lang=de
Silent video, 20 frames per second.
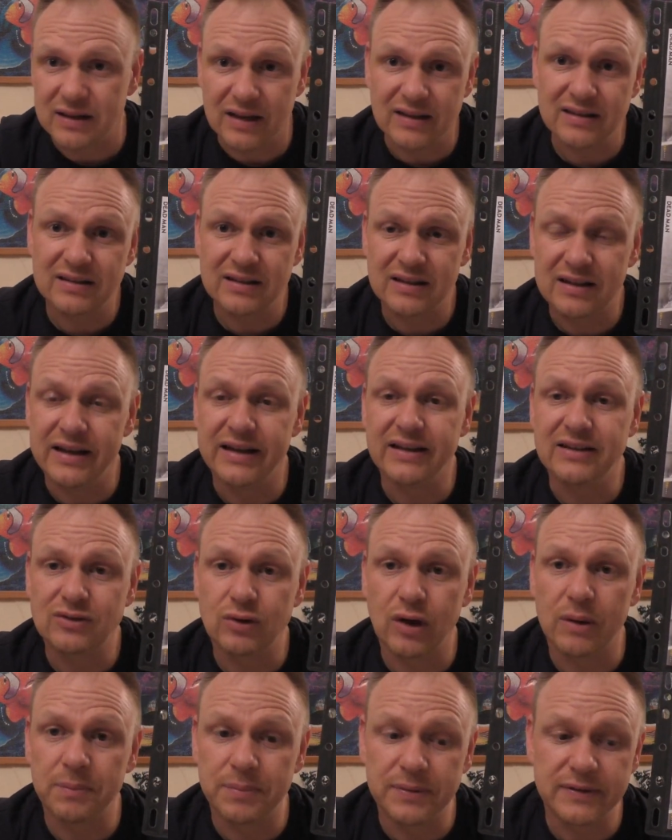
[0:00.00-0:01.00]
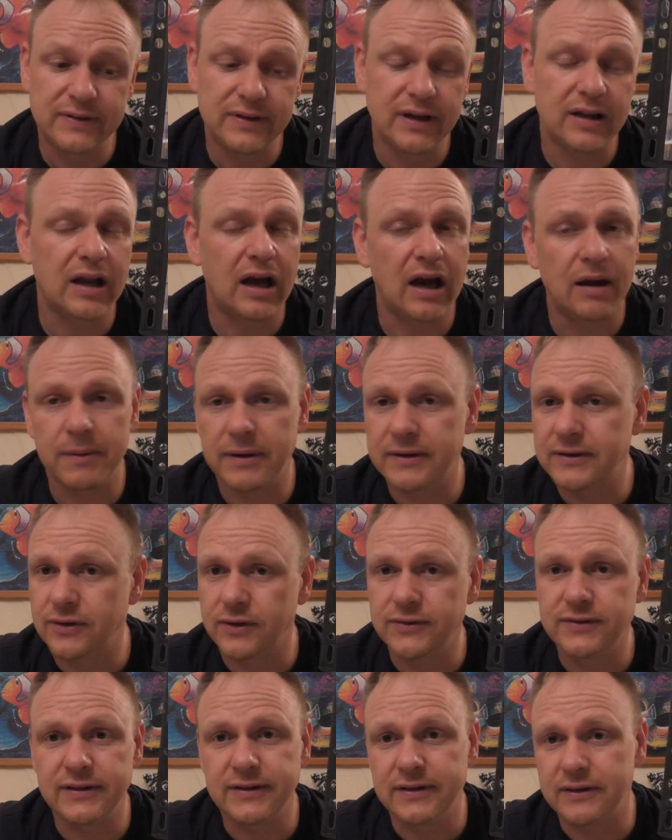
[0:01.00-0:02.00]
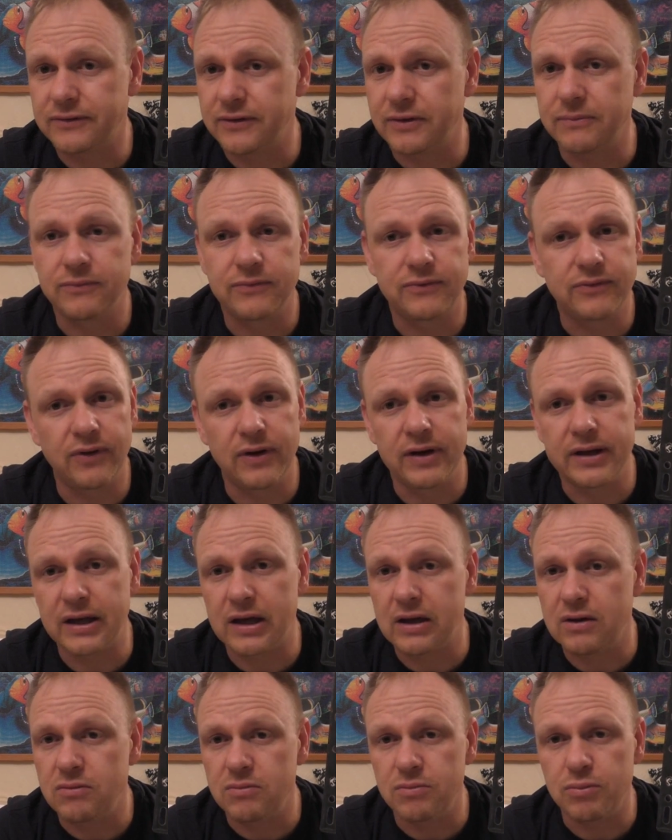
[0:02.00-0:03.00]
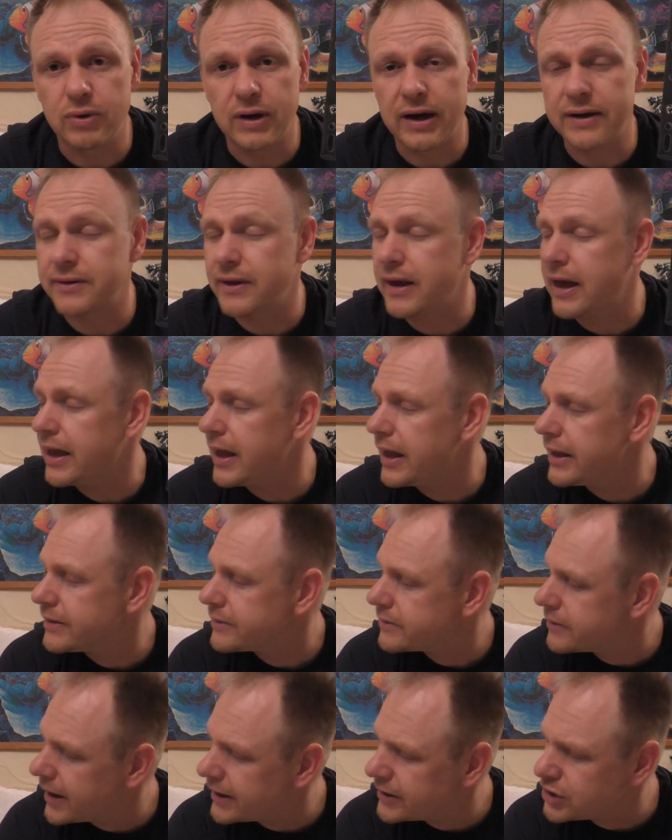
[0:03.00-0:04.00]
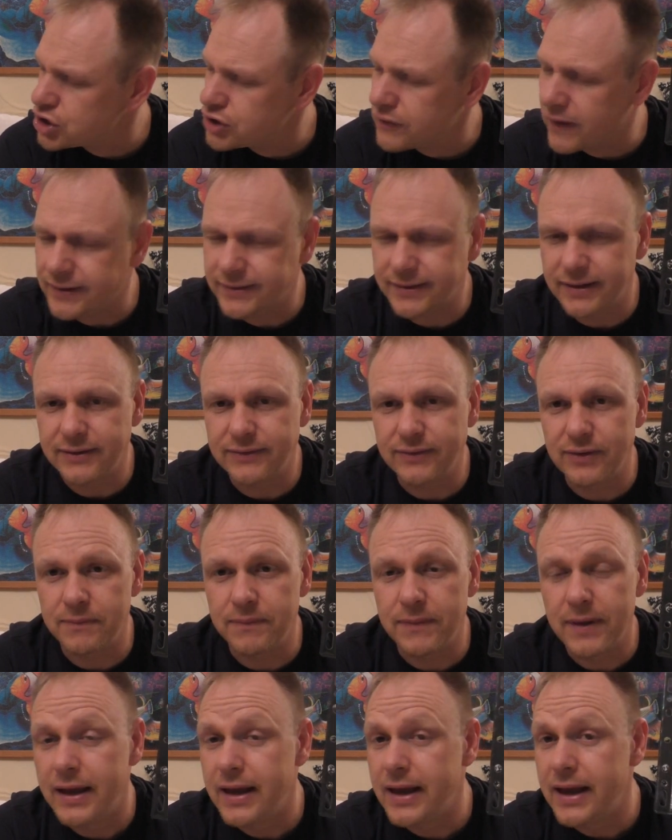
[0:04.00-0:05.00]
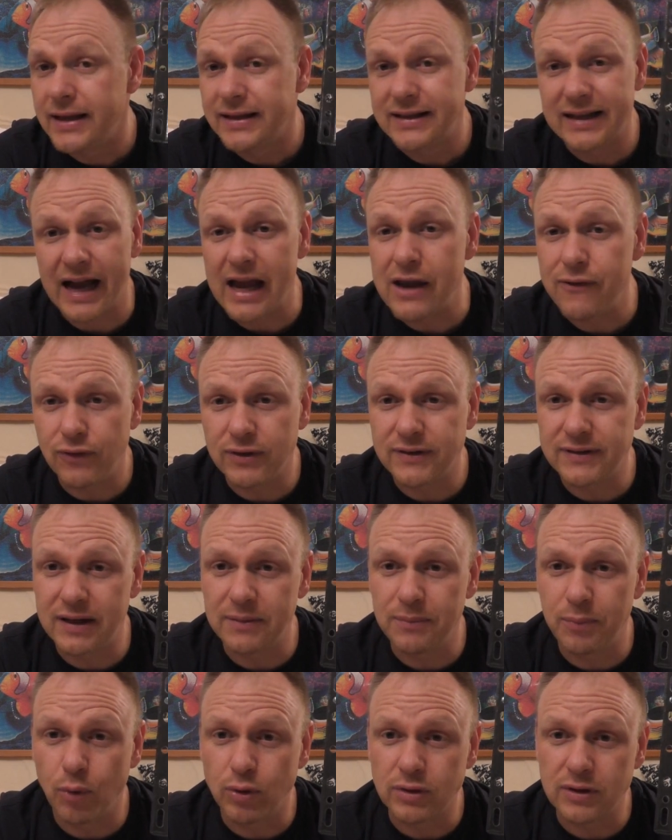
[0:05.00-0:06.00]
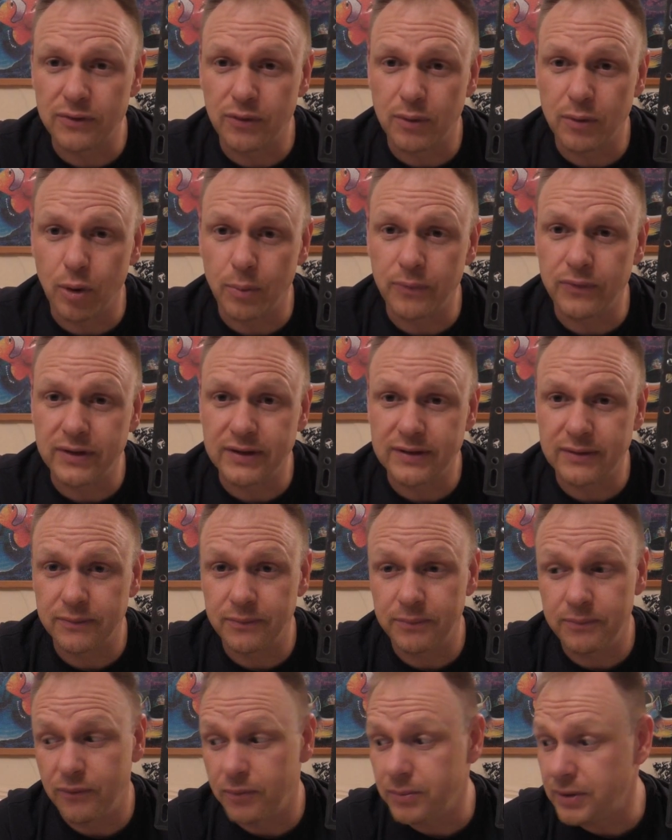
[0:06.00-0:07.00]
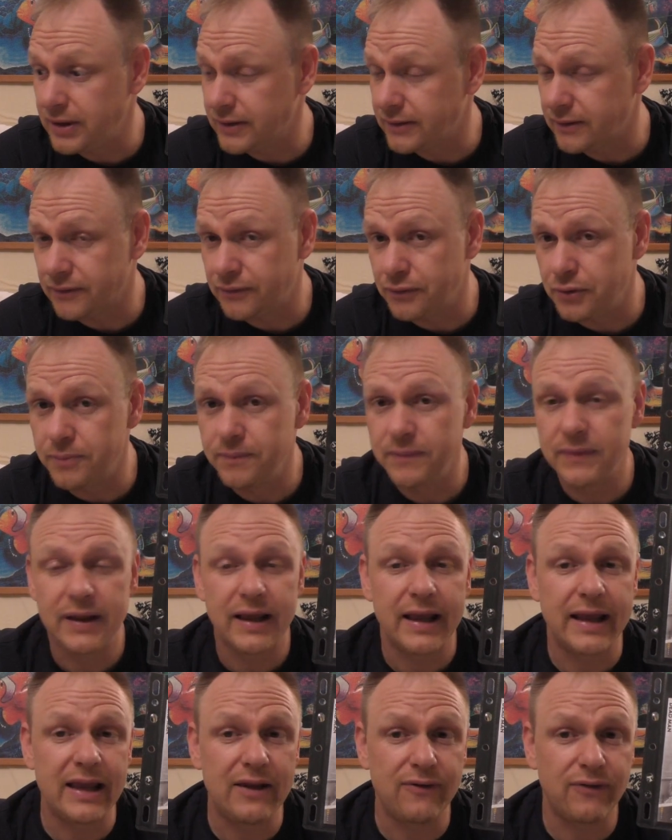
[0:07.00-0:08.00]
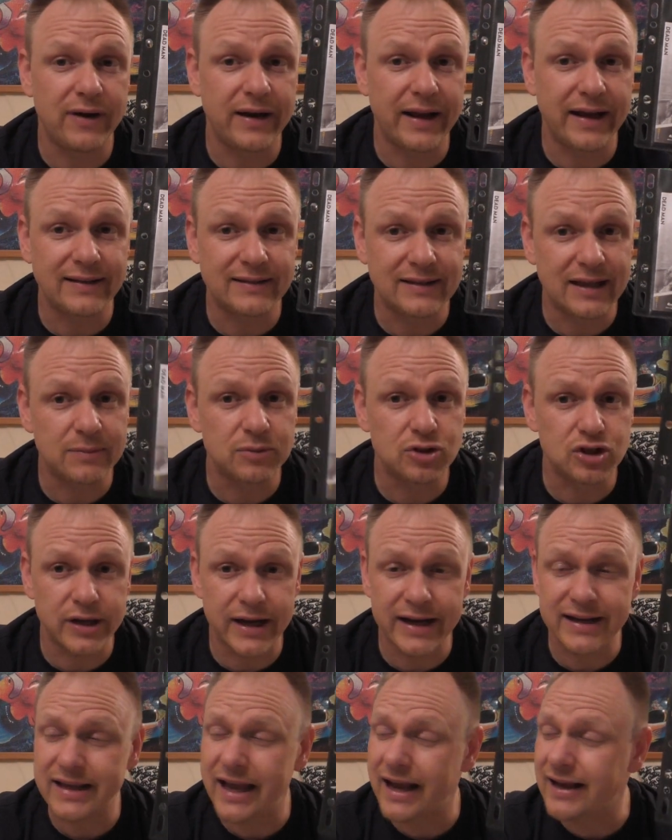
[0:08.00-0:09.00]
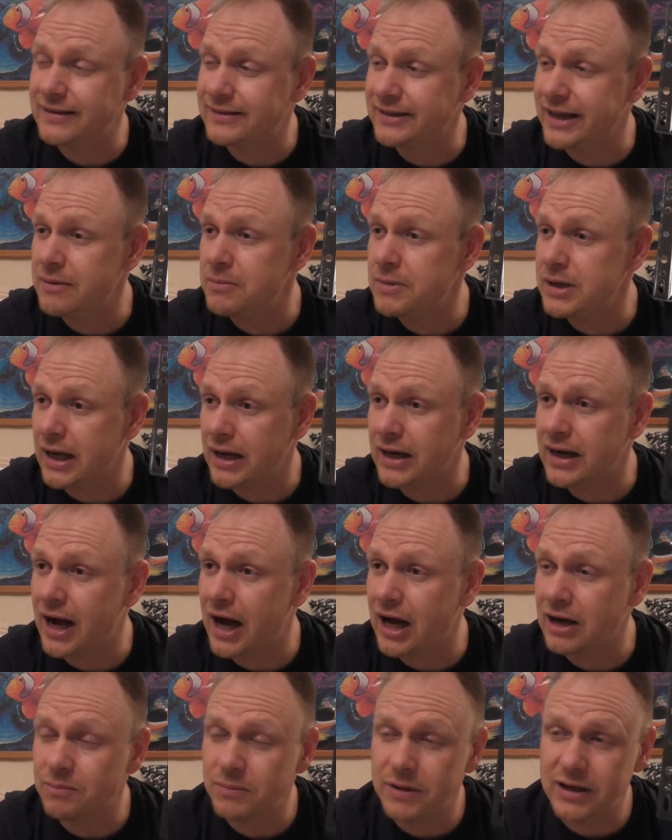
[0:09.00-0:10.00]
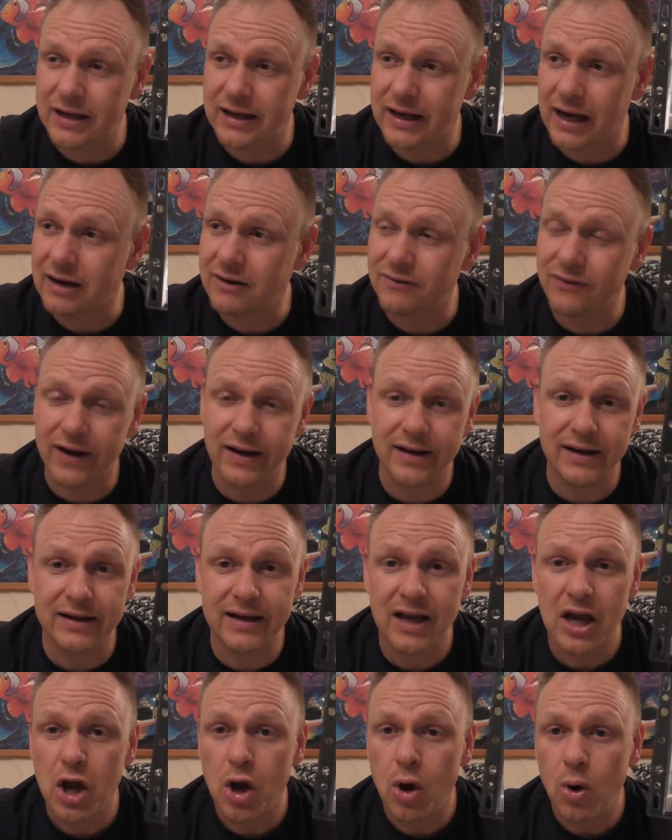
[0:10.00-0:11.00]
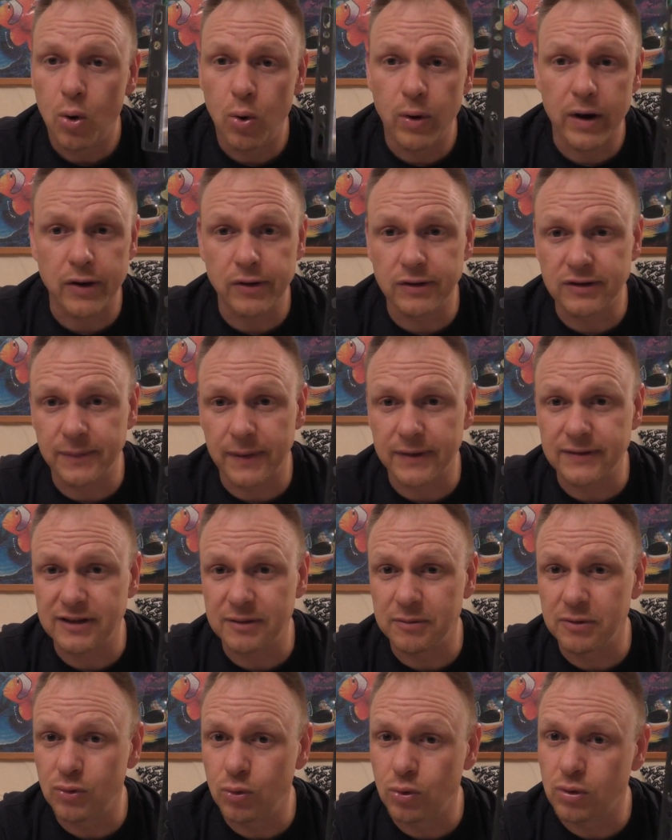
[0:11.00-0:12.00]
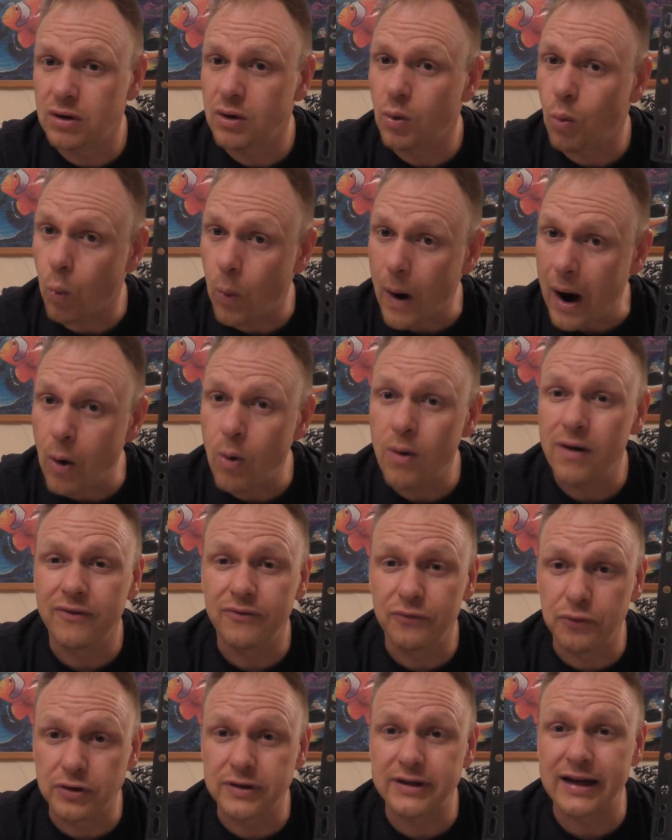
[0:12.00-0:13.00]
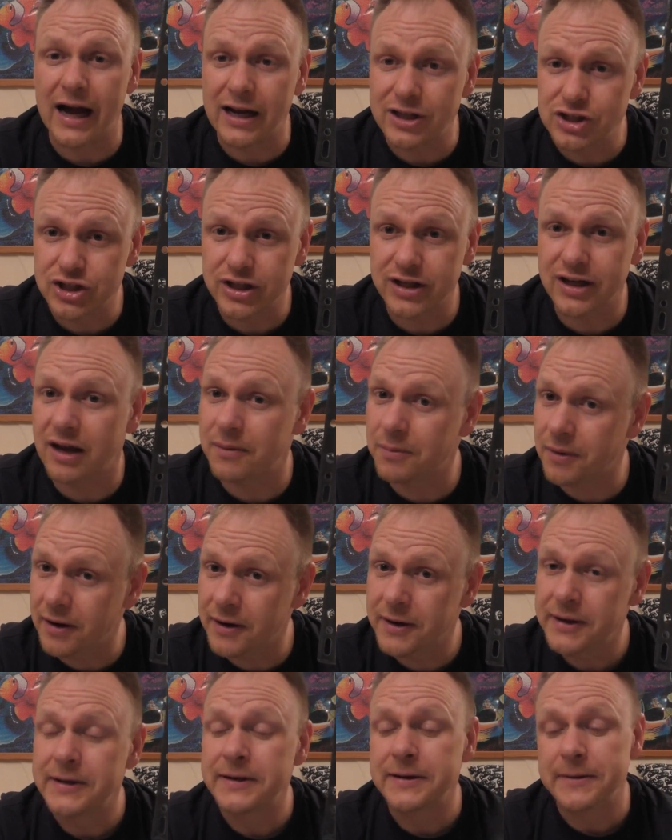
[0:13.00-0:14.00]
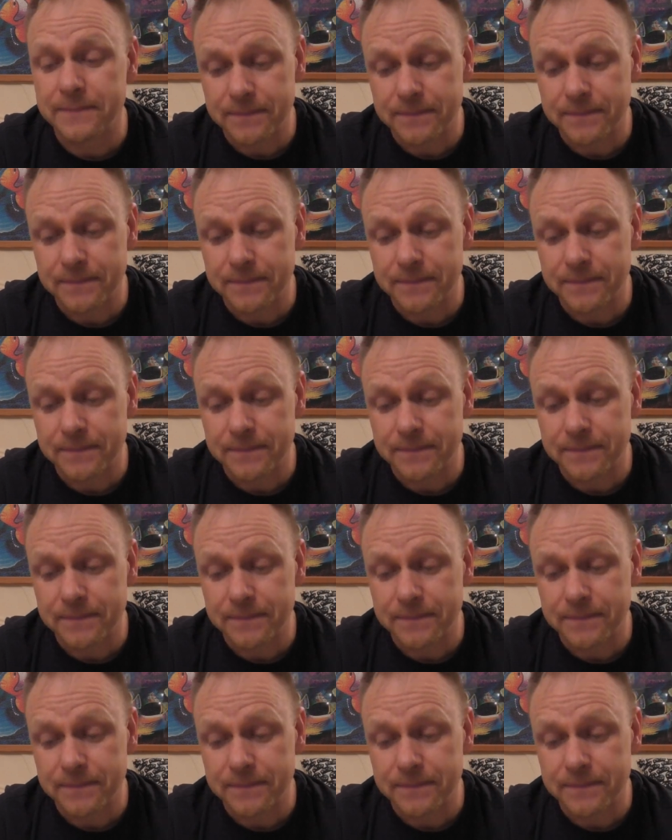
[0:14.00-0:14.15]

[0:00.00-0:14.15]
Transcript: Das klingt so ein bisschen, aber ansonsten ist der Film völliger Humbug. Also, ein Schwachsinnsfilm. Drei von zehn Punkte für, von mir dieser Film. Ich fand extrem schlecht, extrem langatmig, langweilig. 121 Minuten, wow, wirklich anstrengend, aber